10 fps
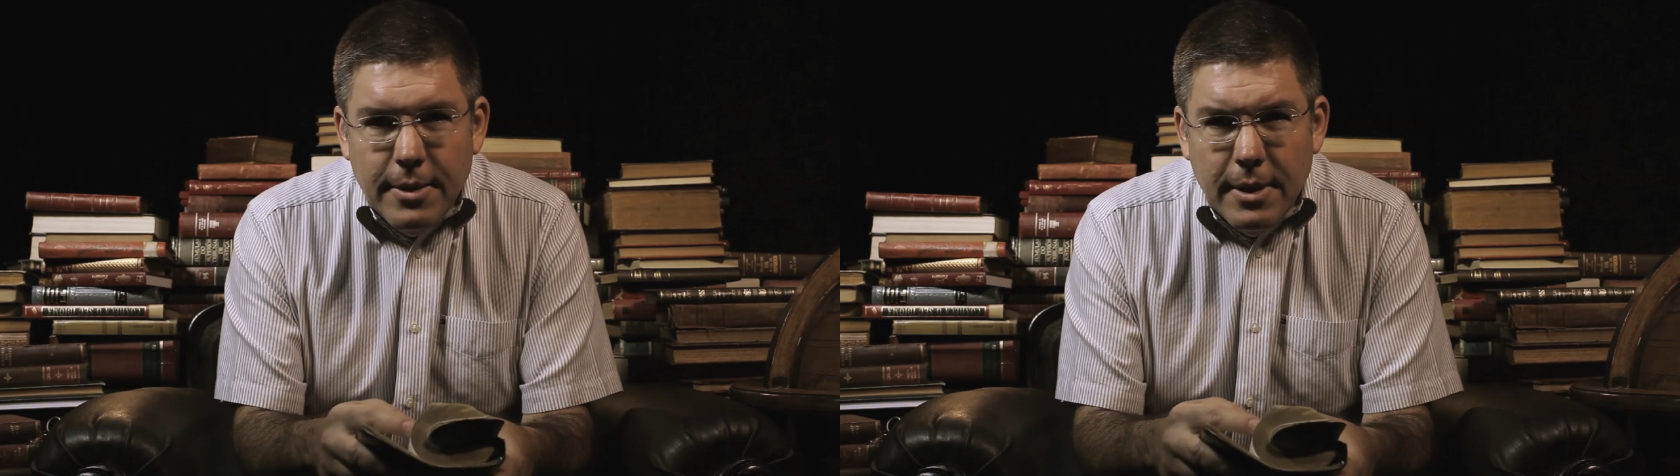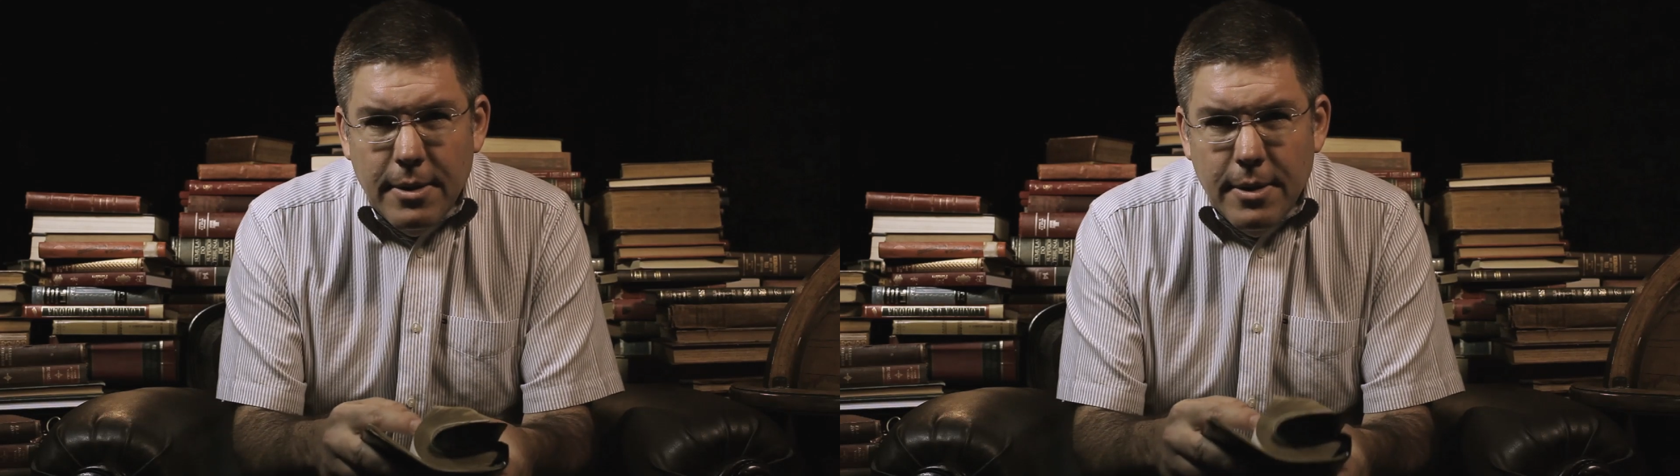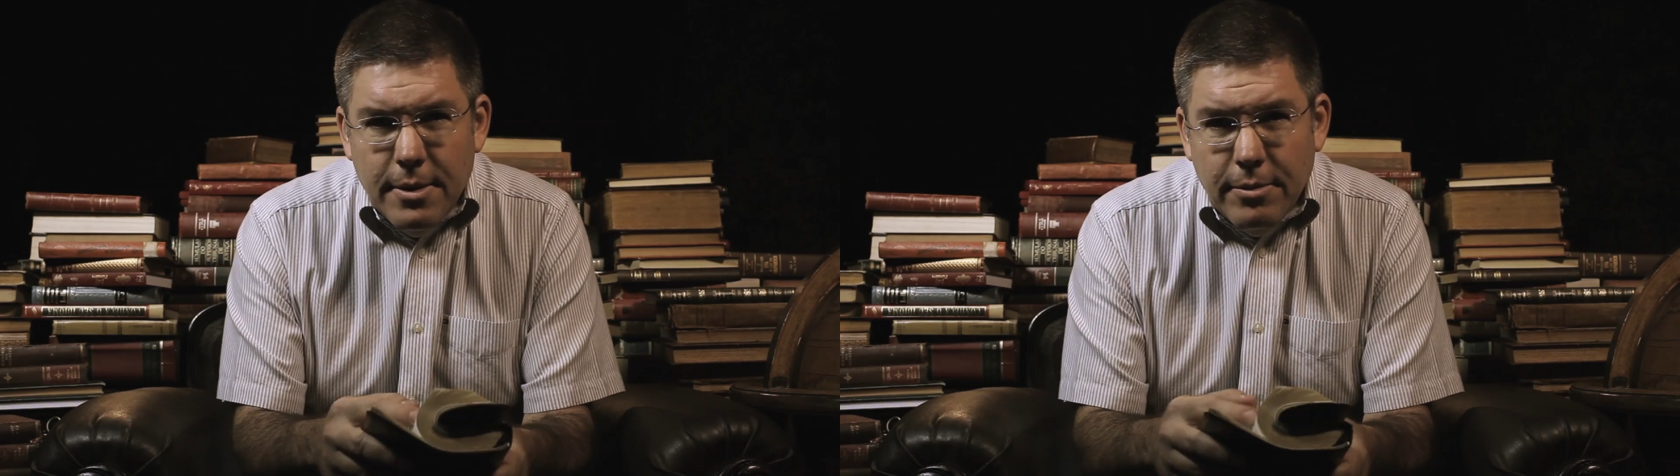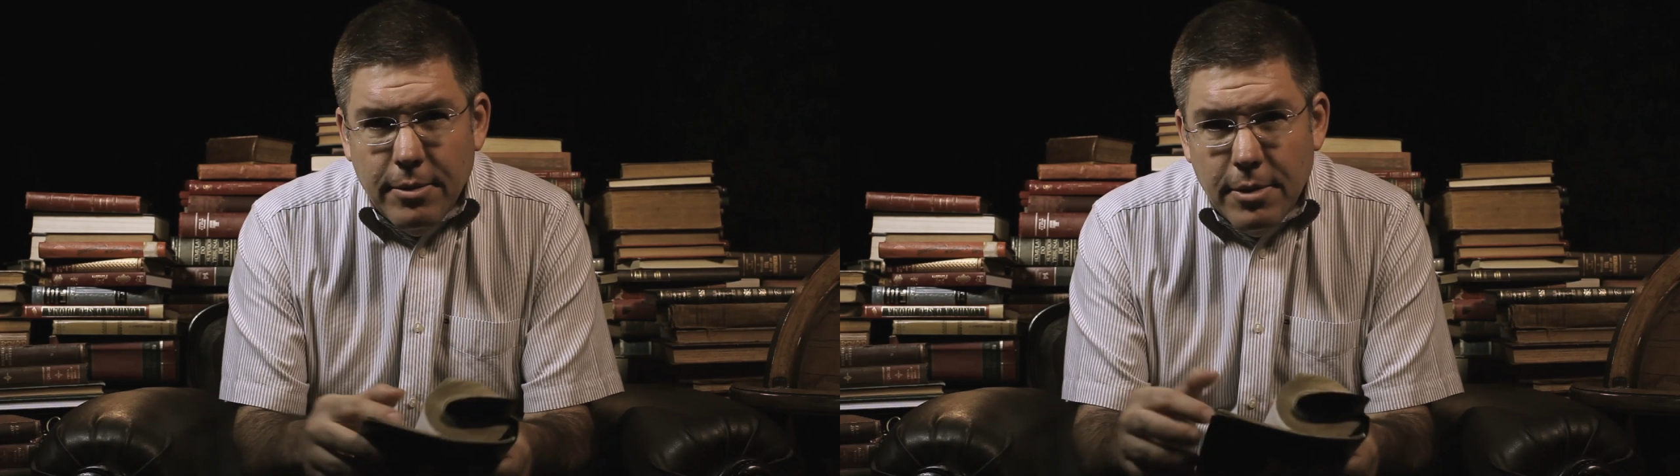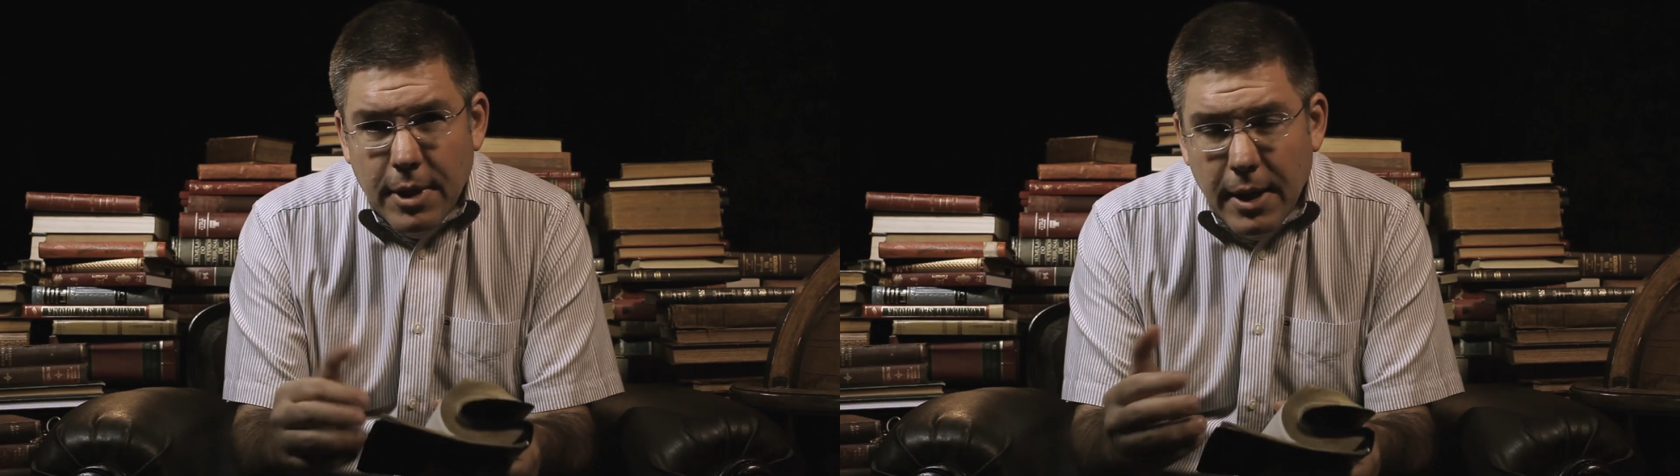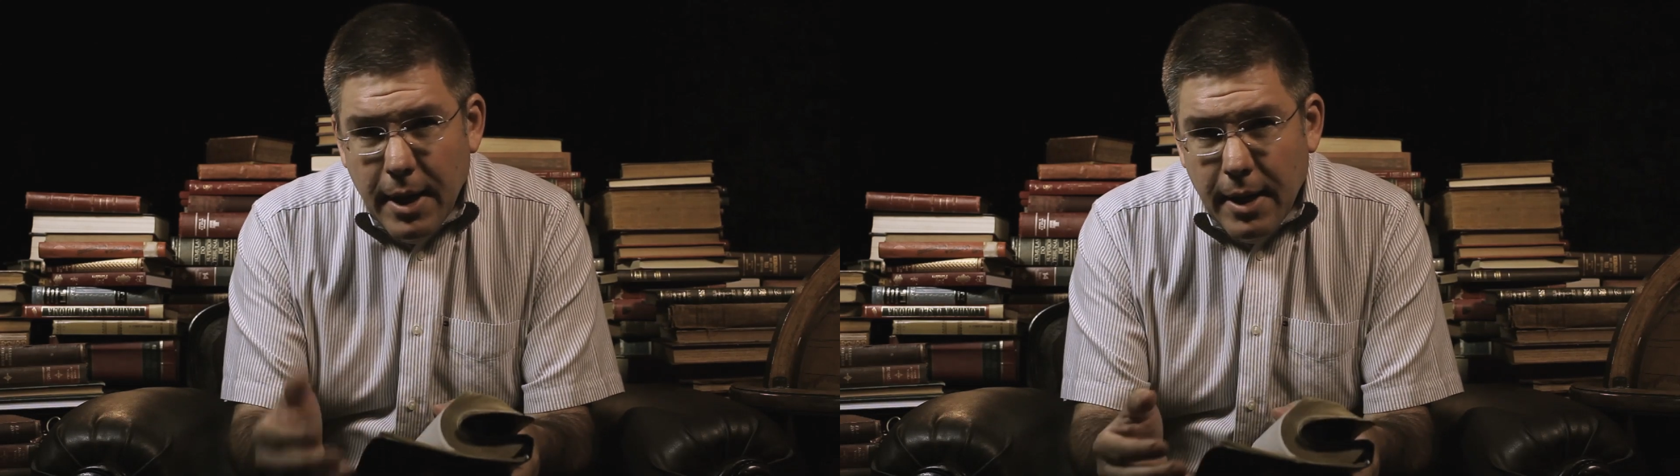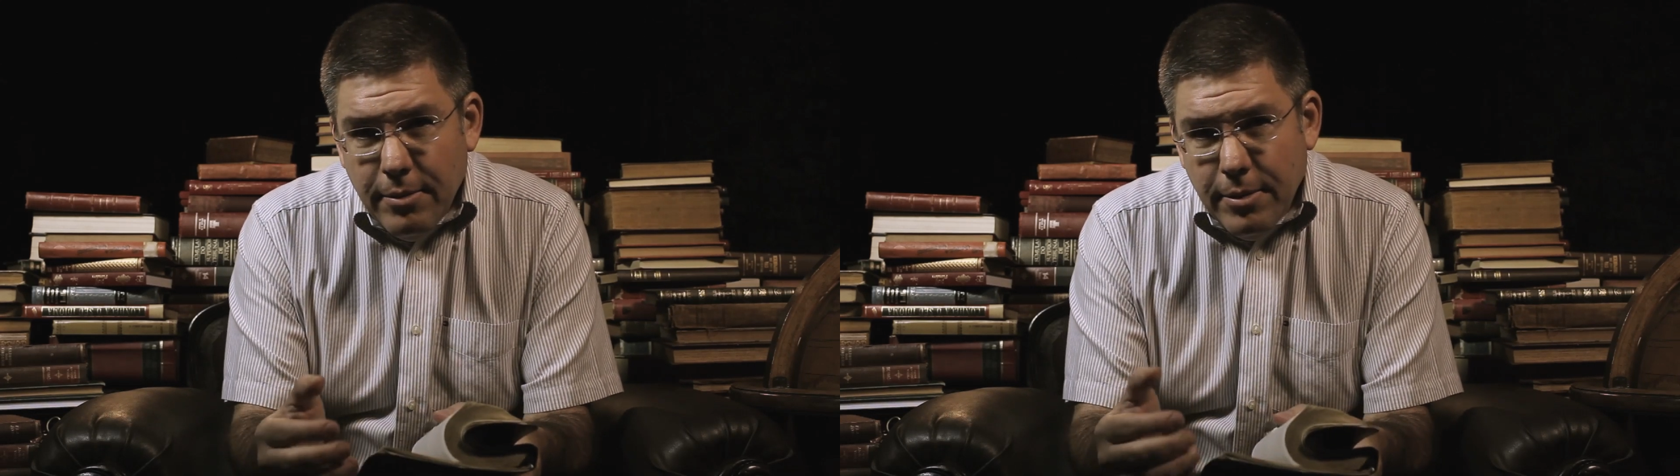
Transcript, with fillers: Ele diz: Eu vou chegar e